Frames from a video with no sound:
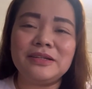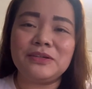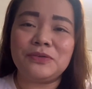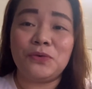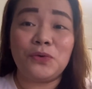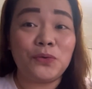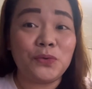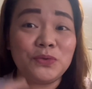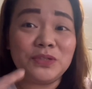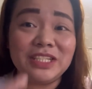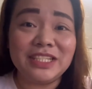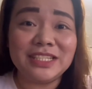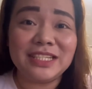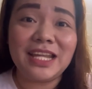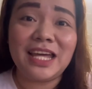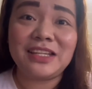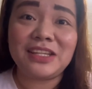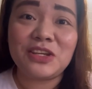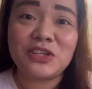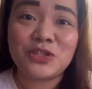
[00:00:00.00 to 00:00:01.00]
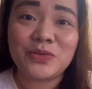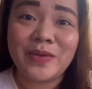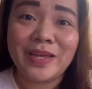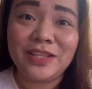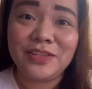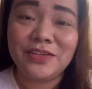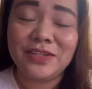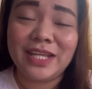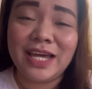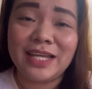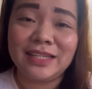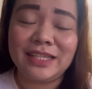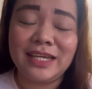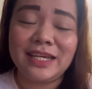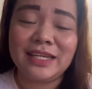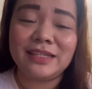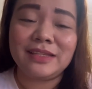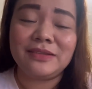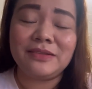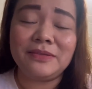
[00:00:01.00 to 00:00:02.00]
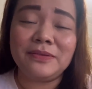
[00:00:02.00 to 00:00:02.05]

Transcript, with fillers: kukunin na natin yung sweldo natin.